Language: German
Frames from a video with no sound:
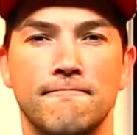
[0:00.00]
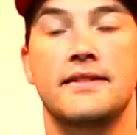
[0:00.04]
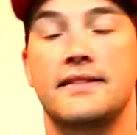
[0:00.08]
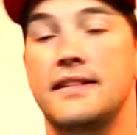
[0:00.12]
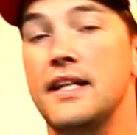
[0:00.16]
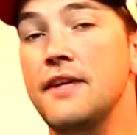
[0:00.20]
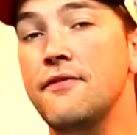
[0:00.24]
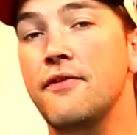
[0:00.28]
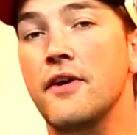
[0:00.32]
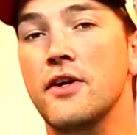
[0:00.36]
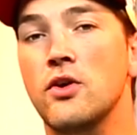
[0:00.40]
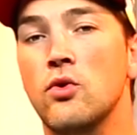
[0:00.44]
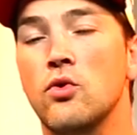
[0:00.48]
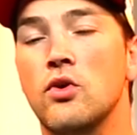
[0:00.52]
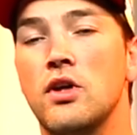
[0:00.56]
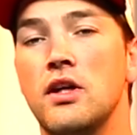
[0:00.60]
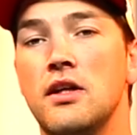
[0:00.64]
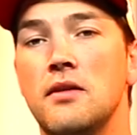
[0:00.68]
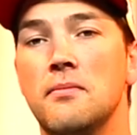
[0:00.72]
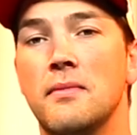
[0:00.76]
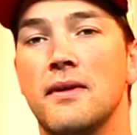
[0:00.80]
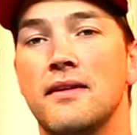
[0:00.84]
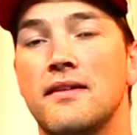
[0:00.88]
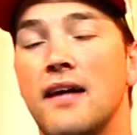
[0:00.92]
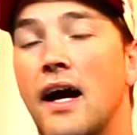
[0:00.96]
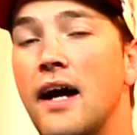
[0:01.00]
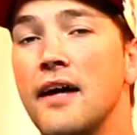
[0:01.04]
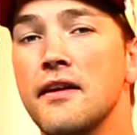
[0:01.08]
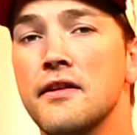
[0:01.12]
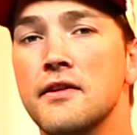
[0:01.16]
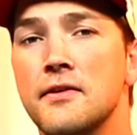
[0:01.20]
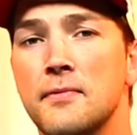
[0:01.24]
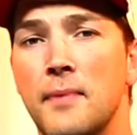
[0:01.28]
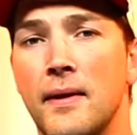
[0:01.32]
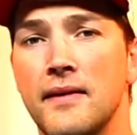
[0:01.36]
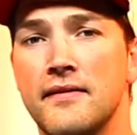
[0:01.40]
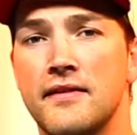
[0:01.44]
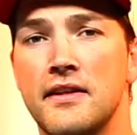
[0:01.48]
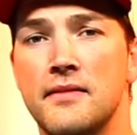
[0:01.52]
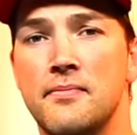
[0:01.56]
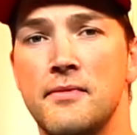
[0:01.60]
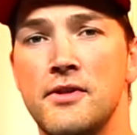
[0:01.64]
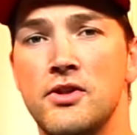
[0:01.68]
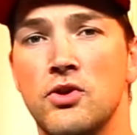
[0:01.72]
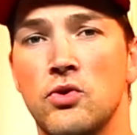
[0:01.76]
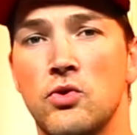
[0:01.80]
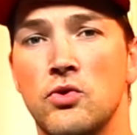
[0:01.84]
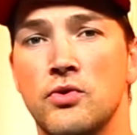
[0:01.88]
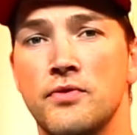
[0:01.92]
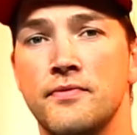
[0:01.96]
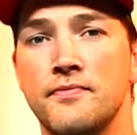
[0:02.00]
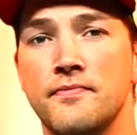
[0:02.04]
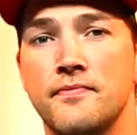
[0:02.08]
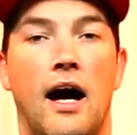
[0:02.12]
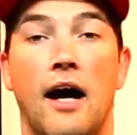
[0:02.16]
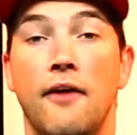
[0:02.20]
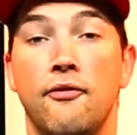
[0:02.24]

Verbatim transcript: Steve Aoki mit 23 Millionen.